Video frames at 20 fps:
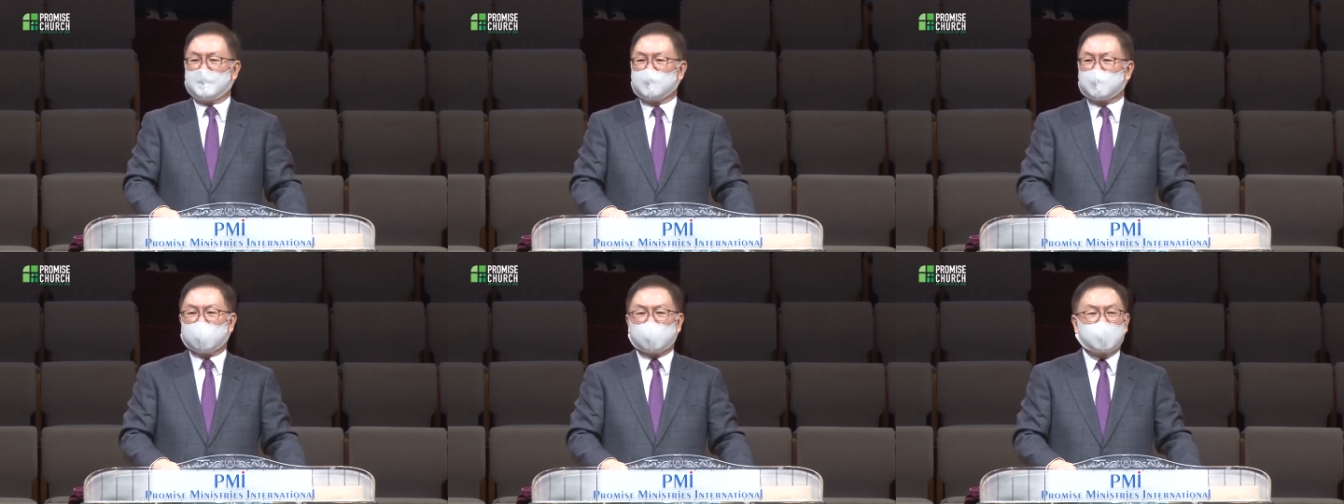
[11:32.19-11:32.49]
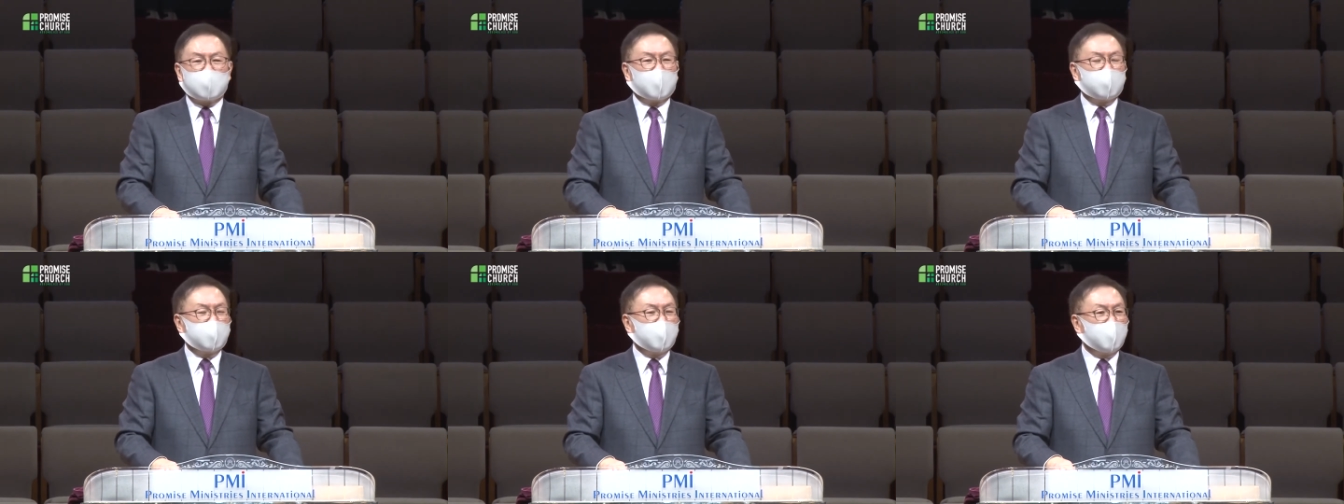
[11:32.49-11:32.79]
그
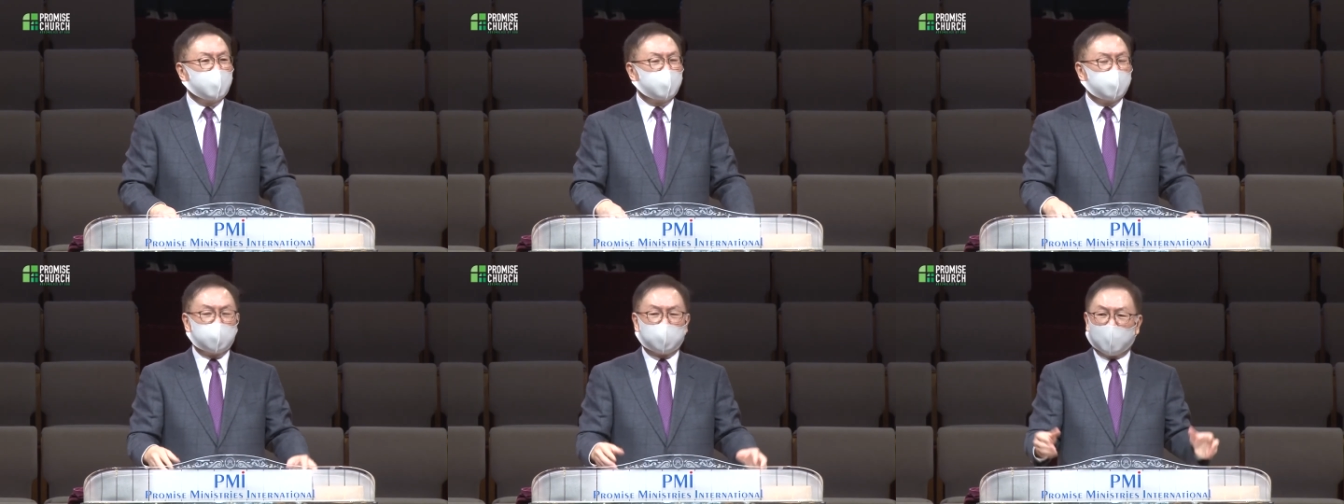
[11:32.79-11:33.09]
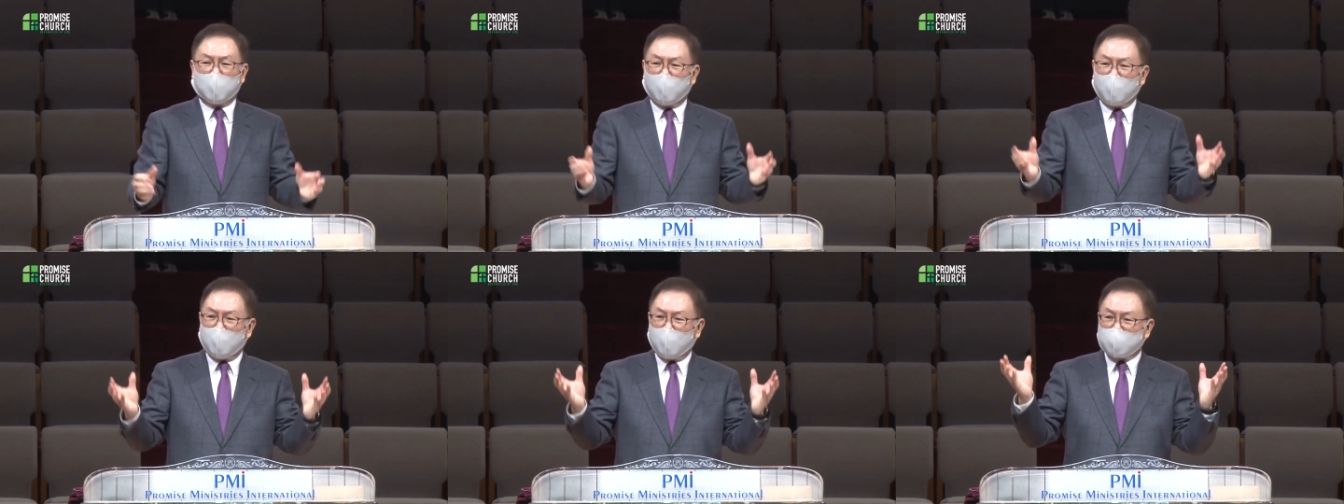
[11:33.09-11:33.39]
자리에는
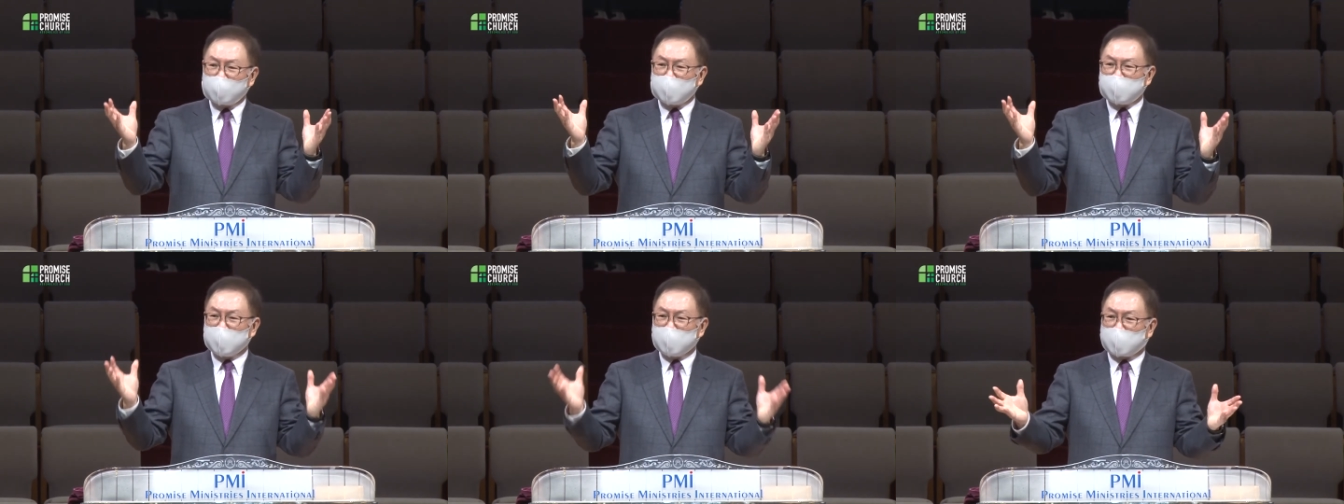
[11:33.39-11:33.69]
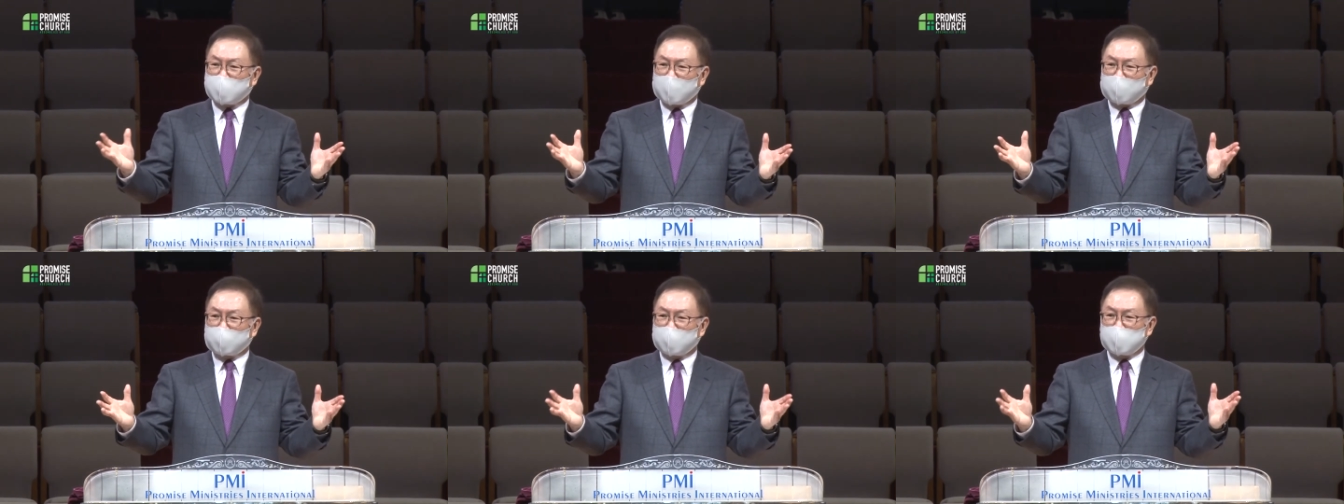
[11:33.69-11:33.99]
모든
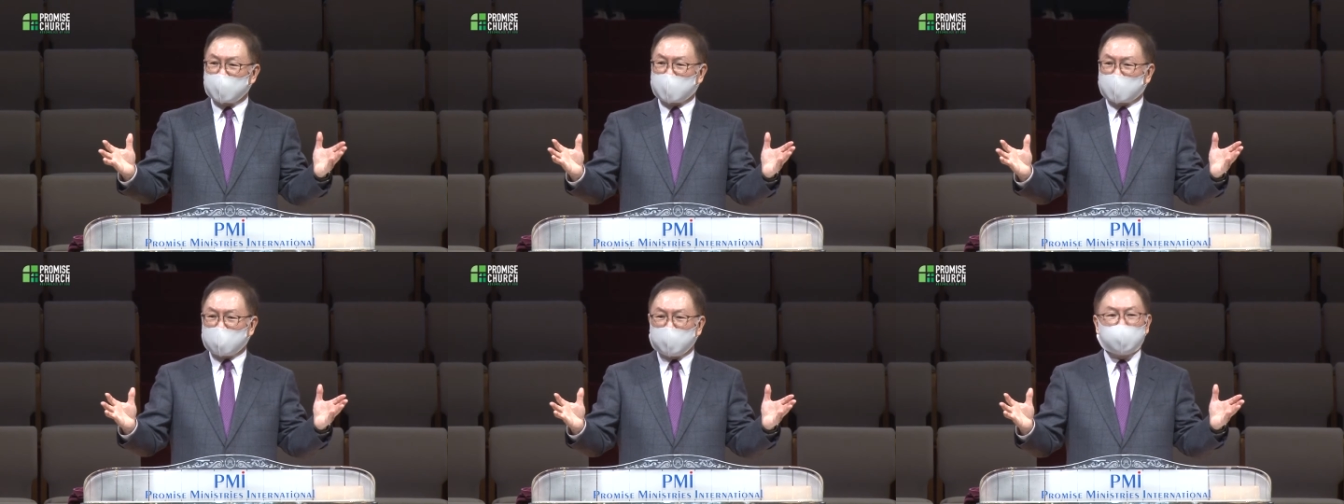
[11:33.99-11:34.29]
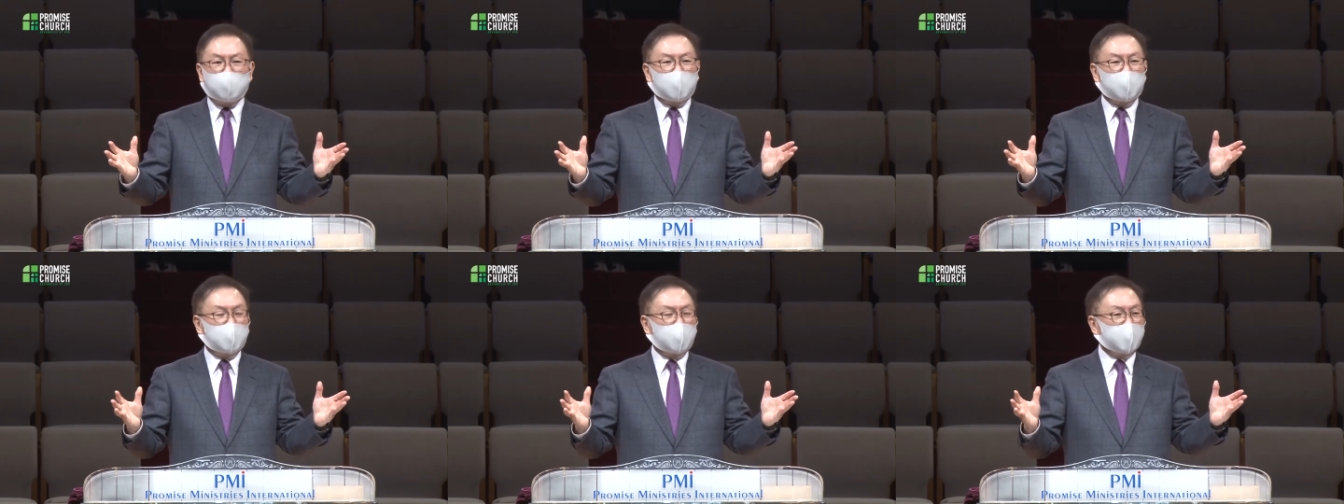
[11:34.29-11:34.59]
있었던
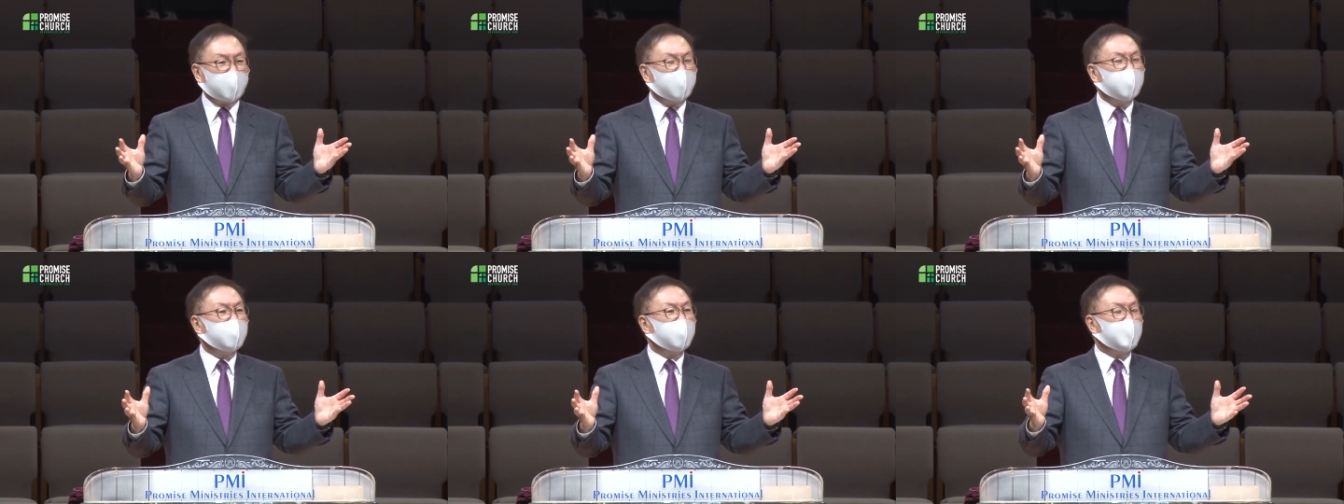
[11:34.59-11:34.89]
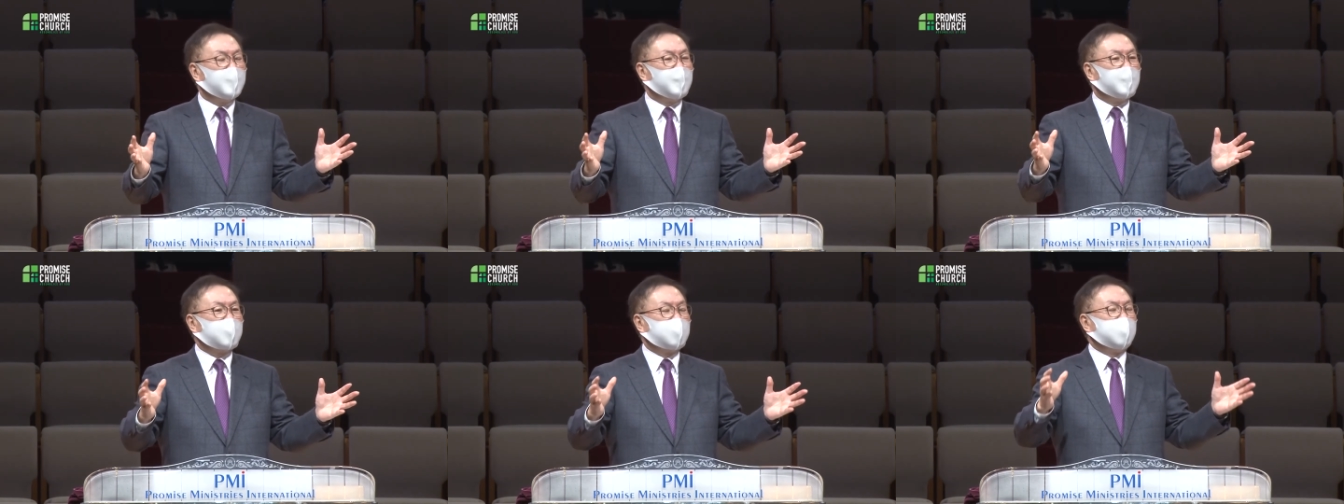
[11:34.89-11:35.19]

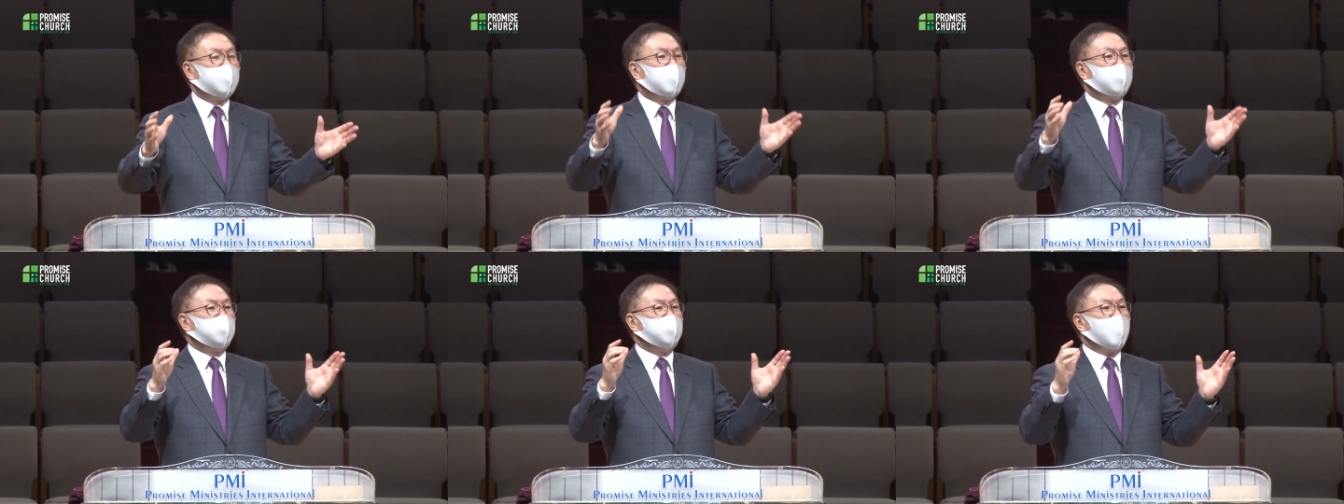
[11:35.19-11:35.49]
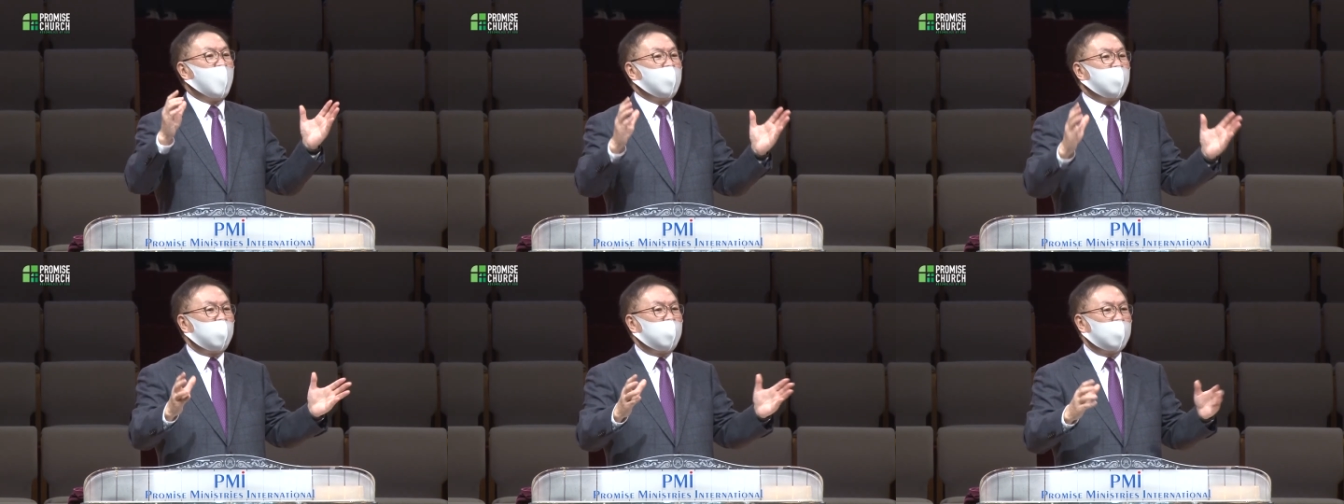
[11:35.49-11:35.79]
식물들이 그냥
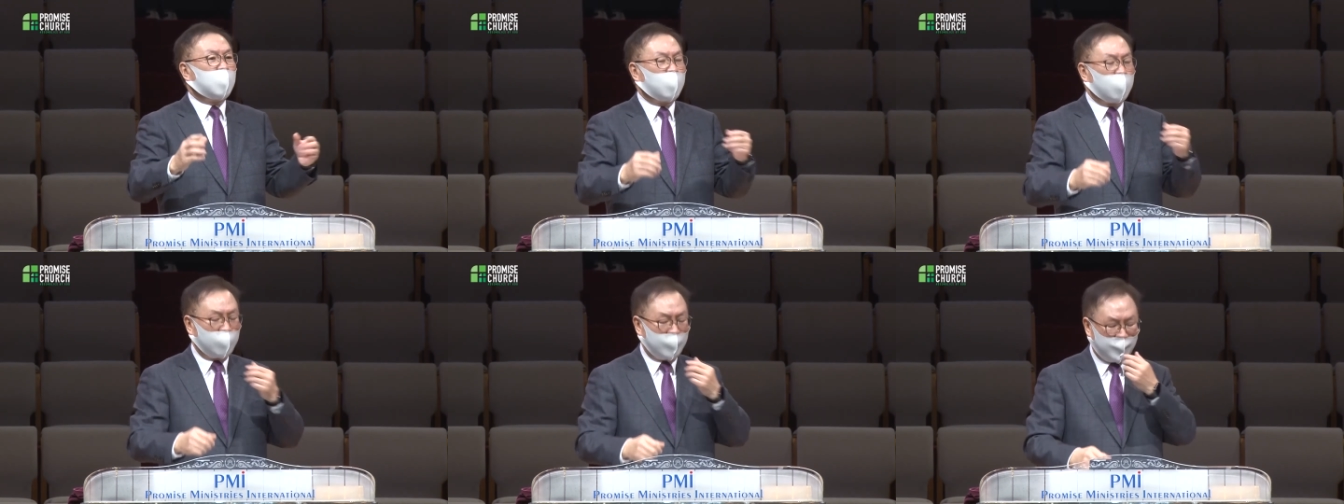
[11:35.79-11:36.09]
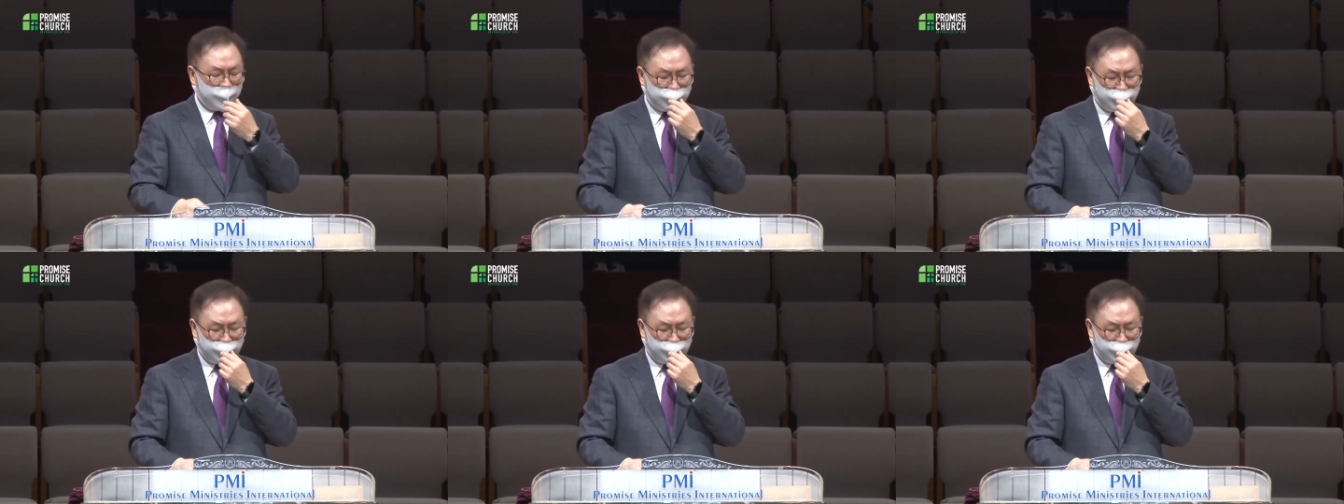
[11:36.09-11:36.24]
말라